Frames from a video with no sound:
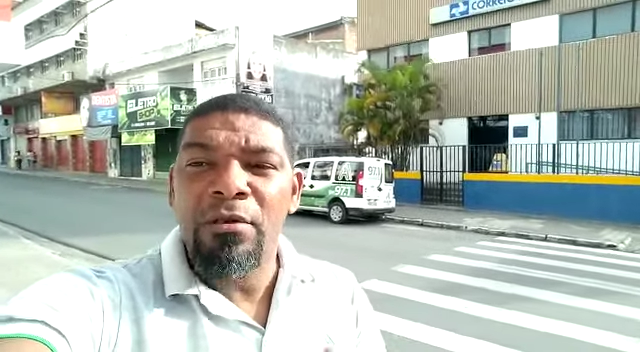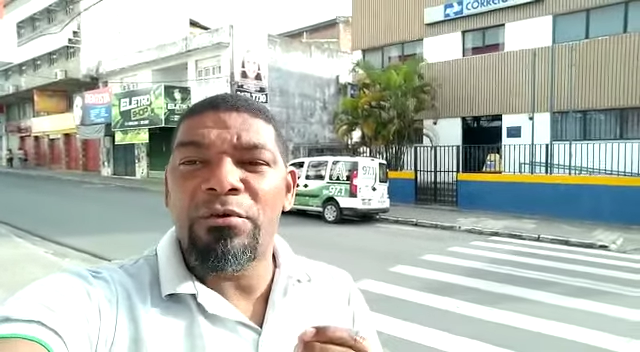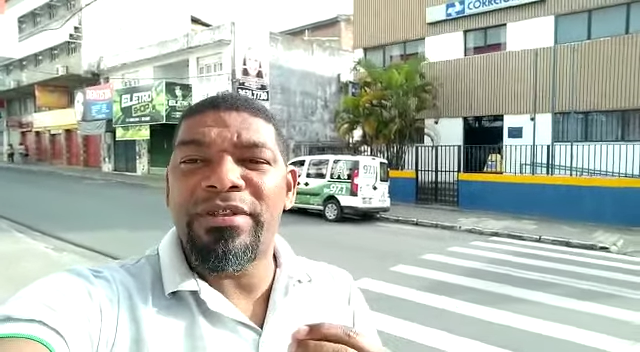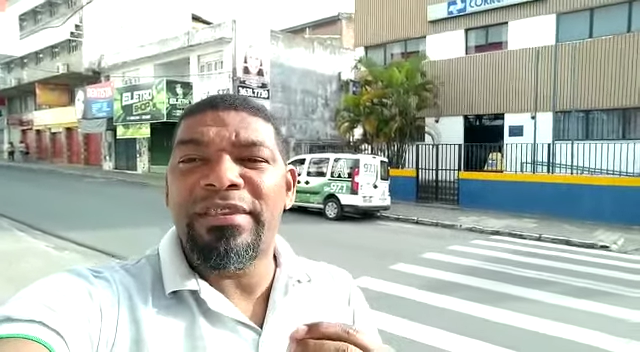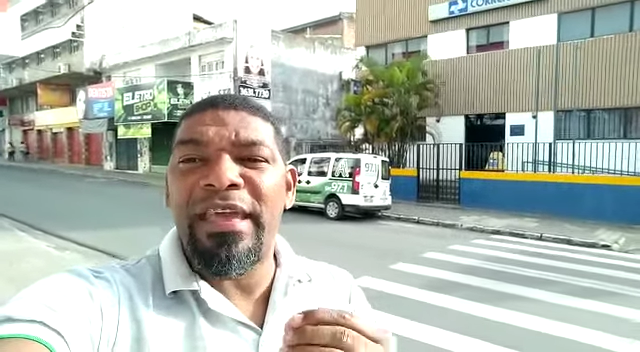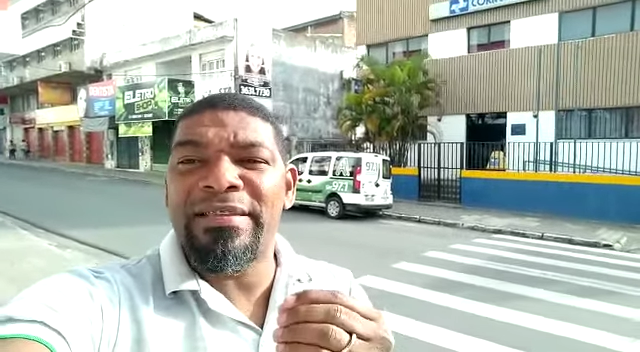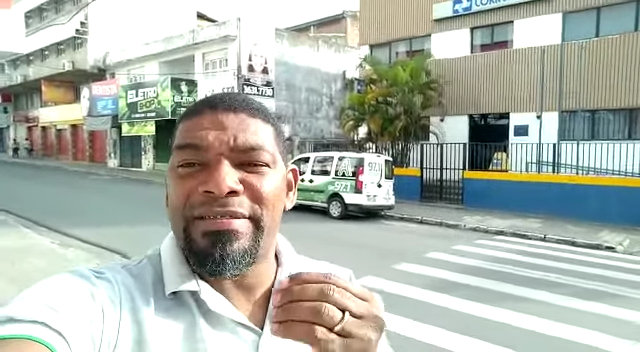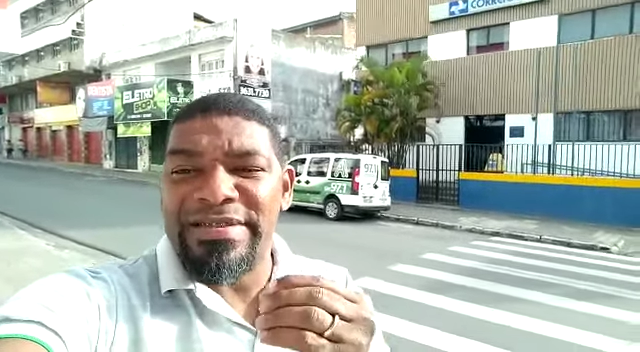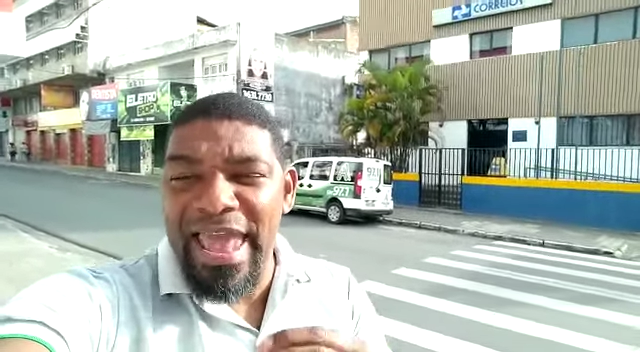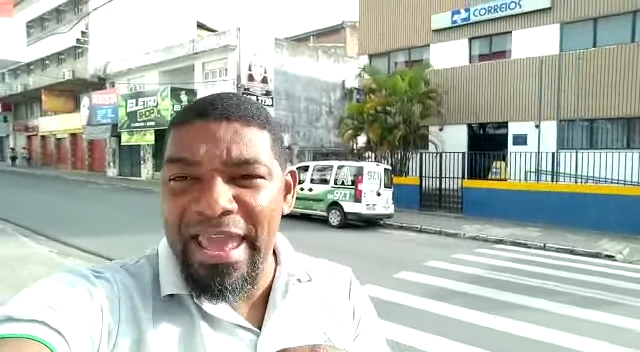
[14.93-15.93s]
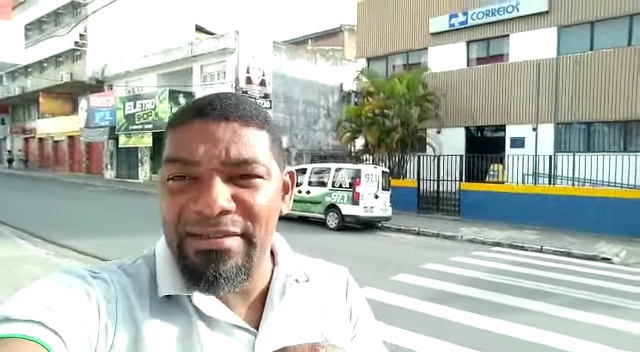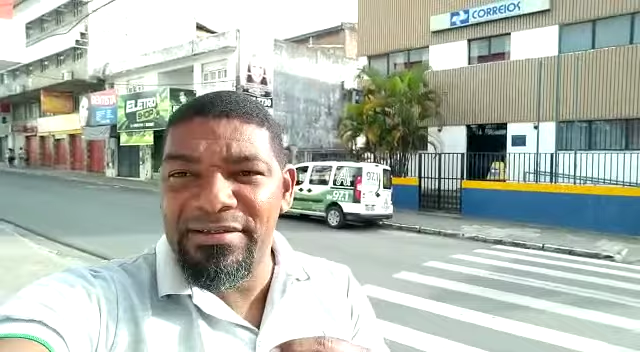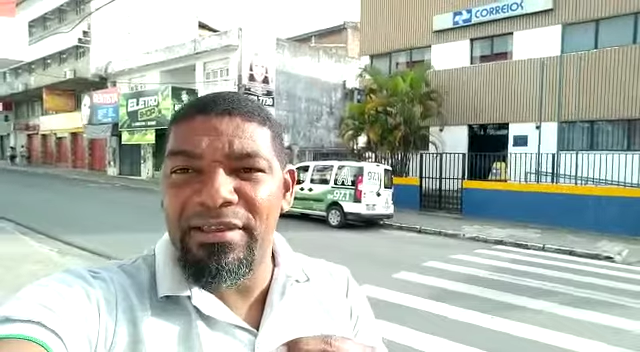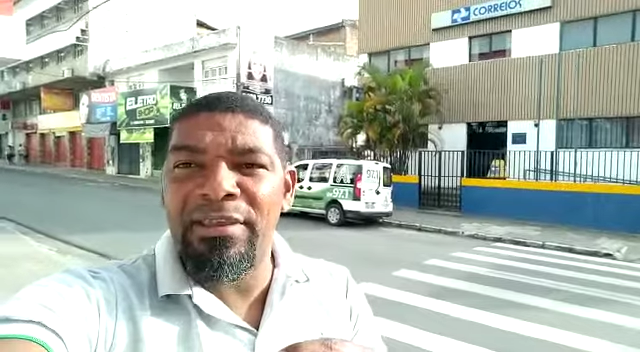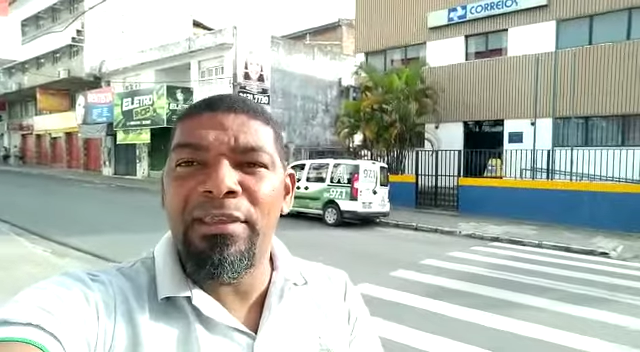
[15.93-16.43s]
o SEDEX
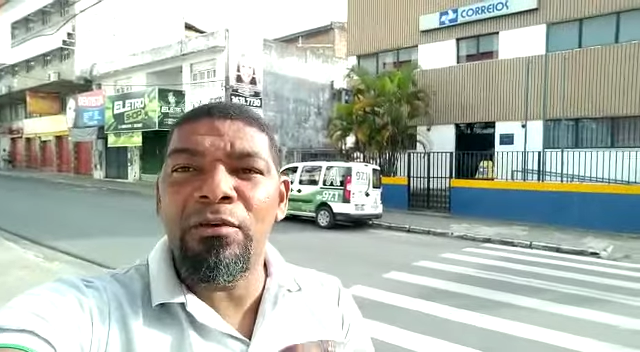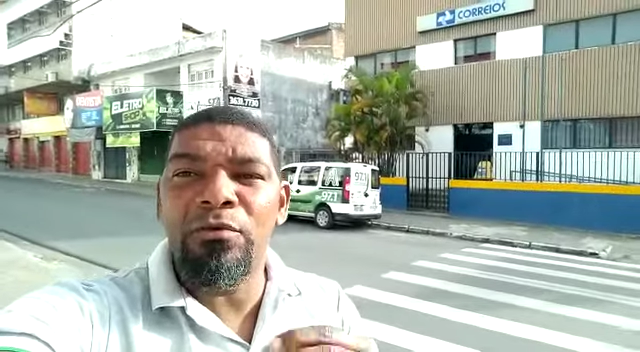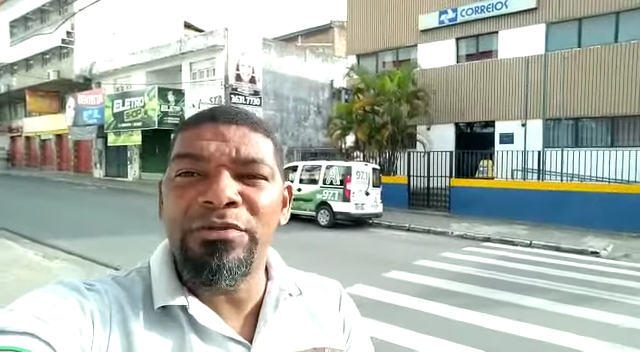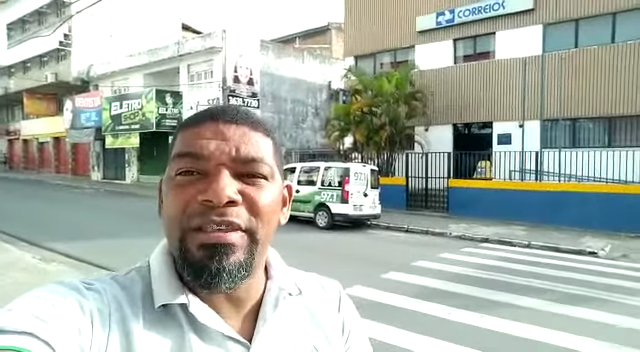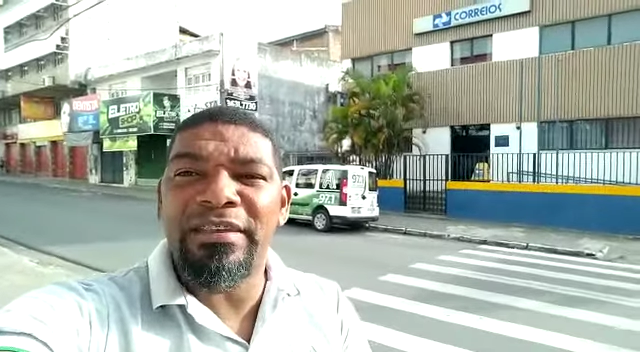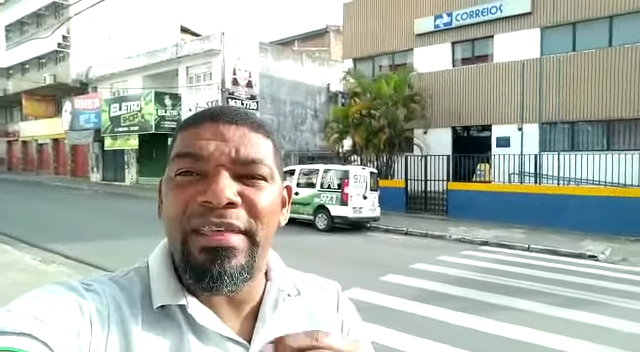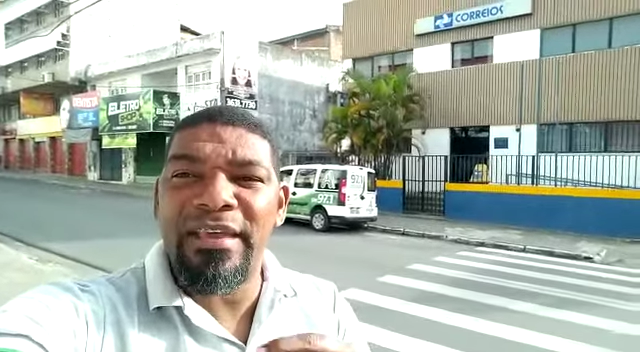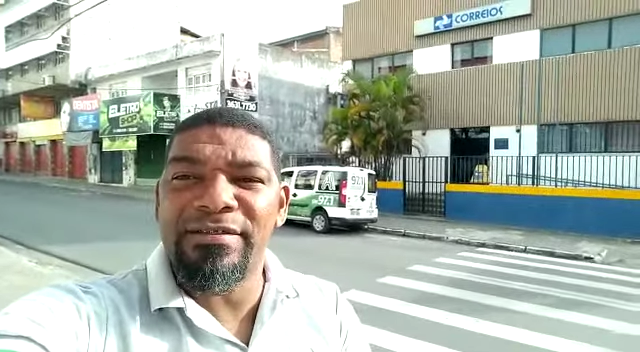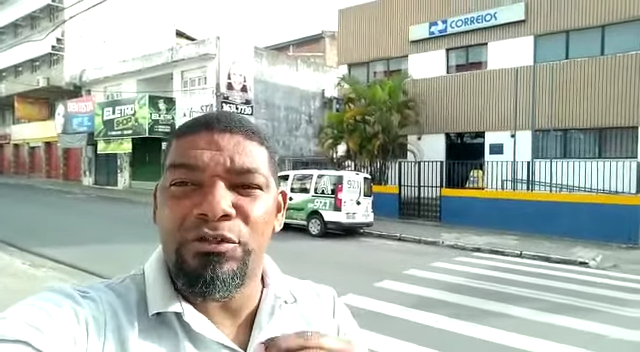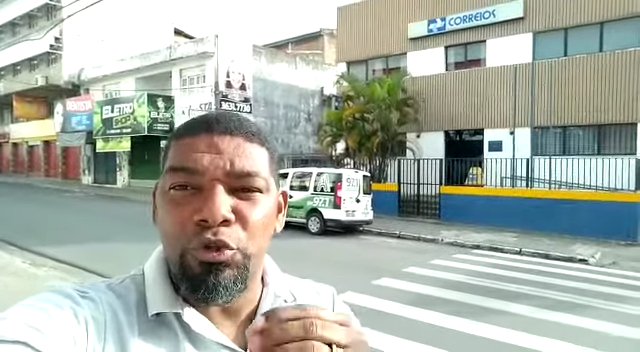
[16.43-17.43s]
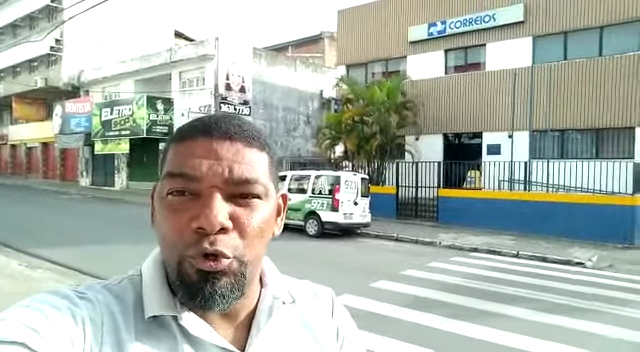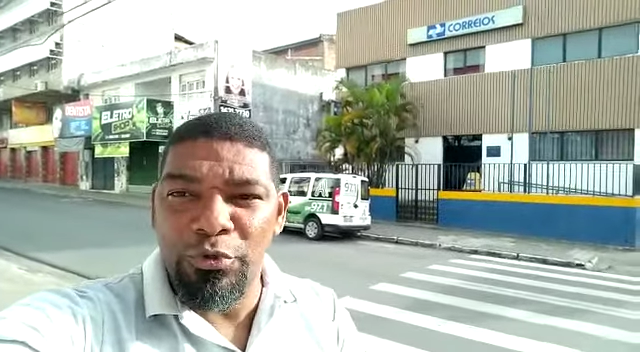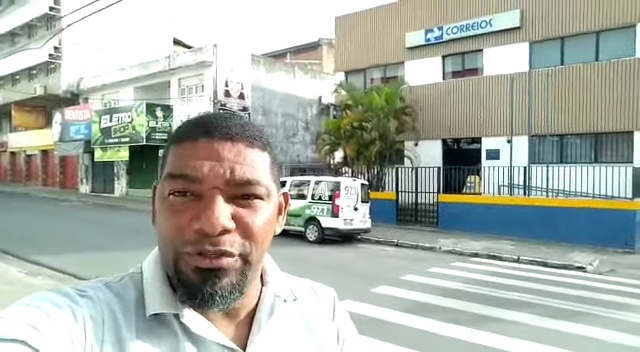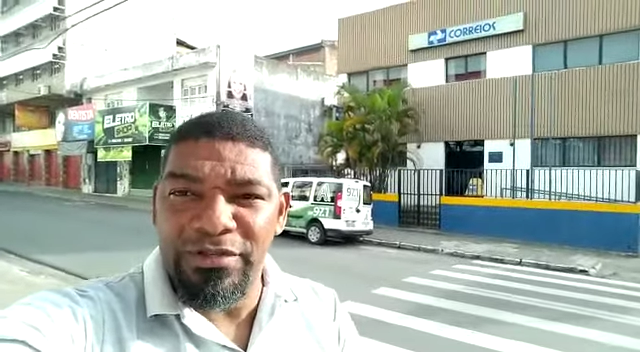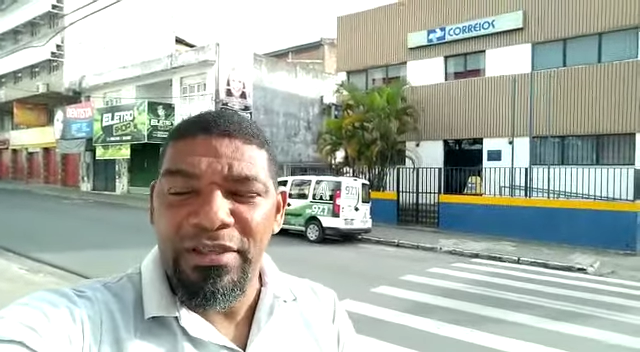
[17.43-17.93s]
10 e o SEDEX
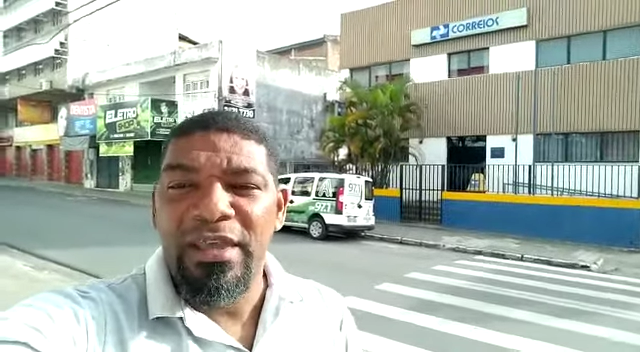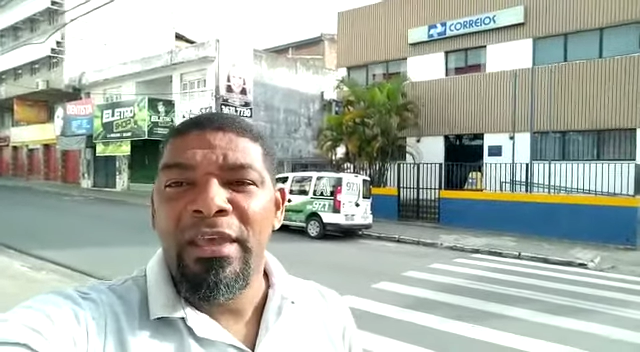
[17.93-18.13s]
12.